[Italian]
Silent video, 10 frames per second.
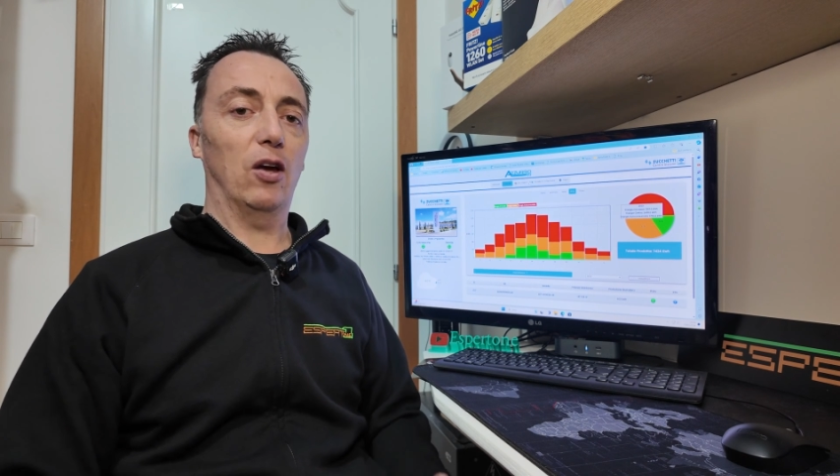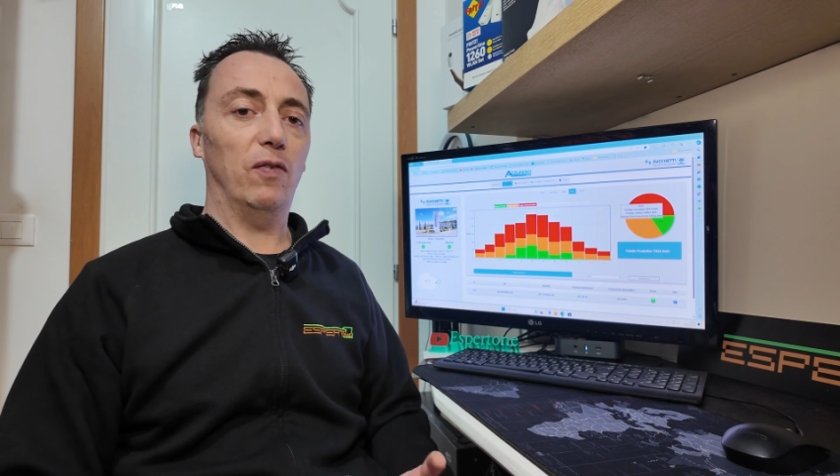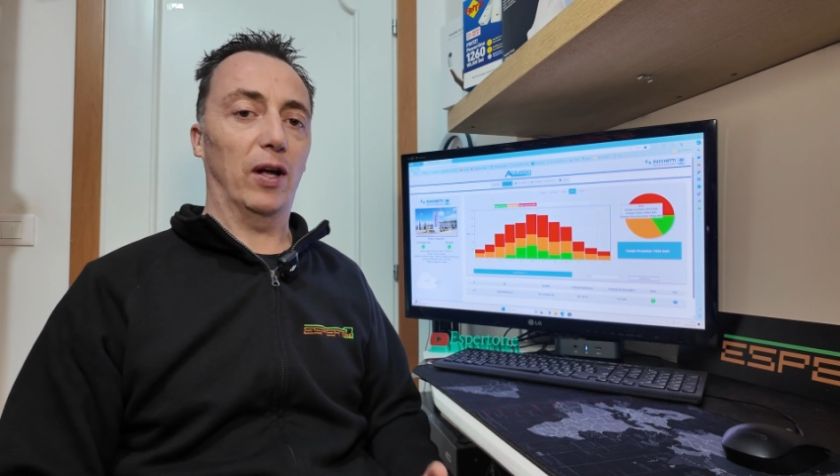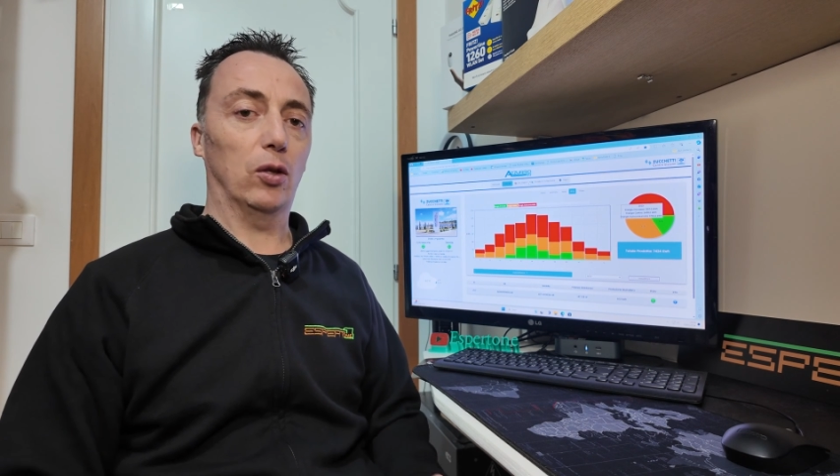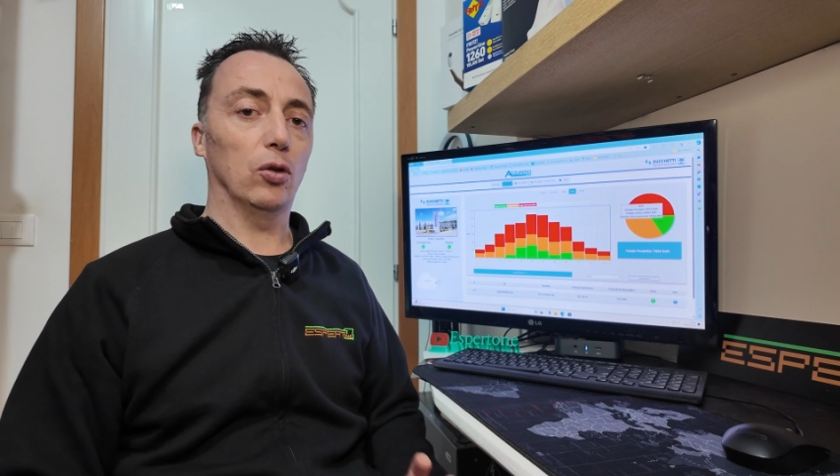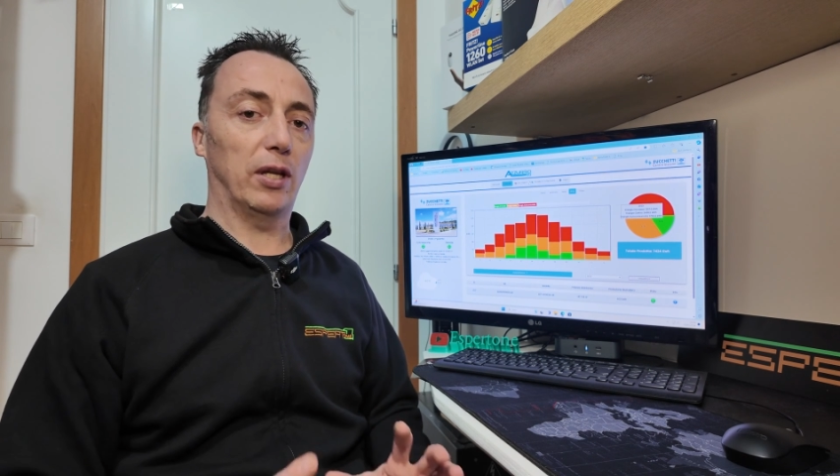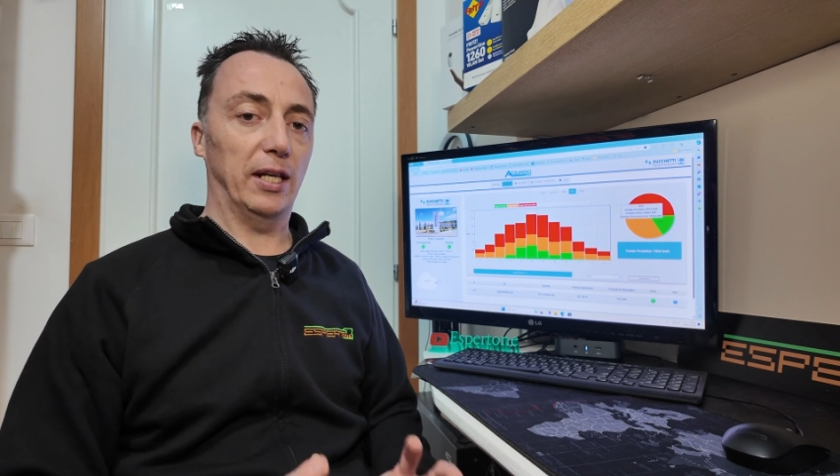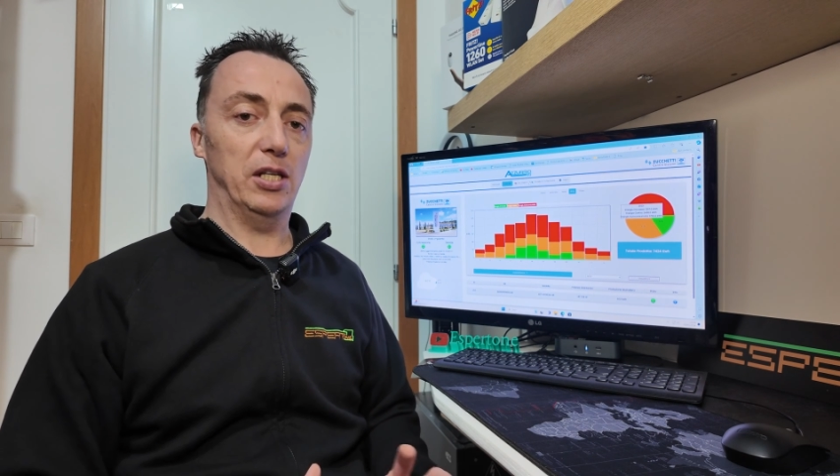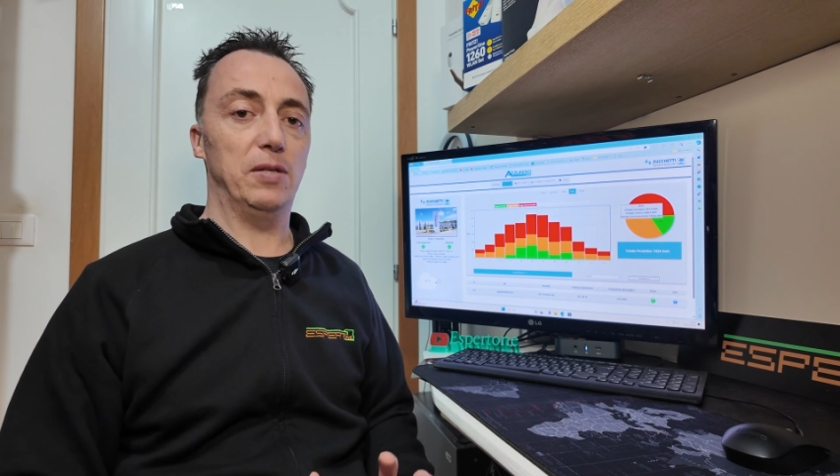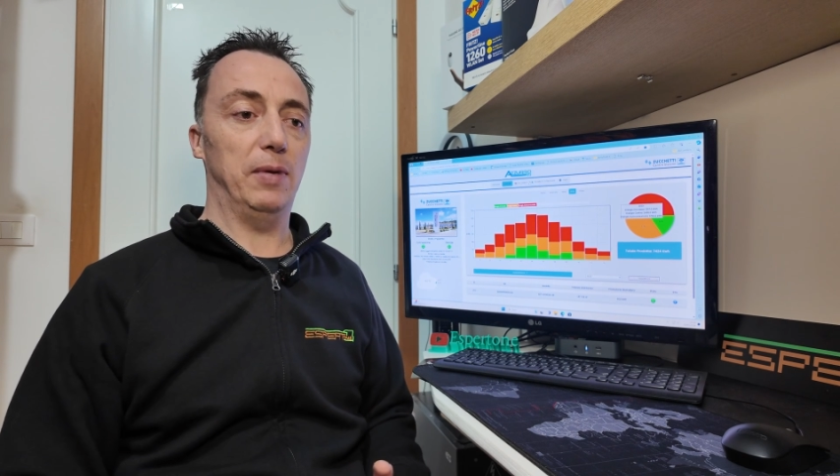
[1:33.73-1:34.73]
che ho fatto
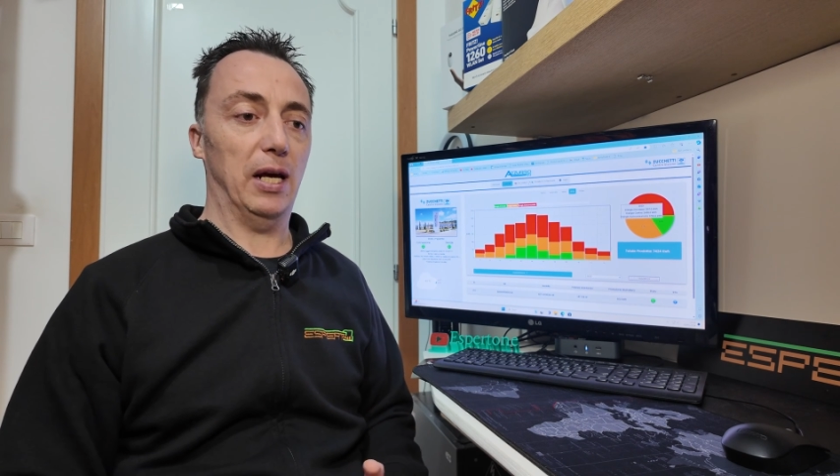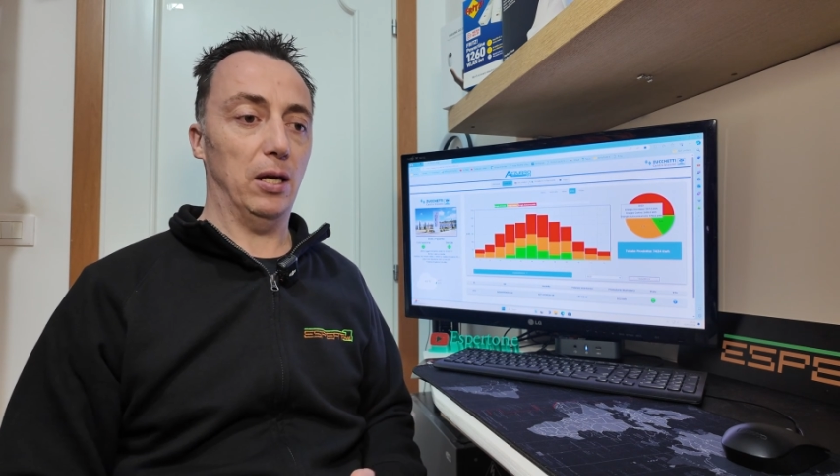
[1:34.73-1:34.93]
13.000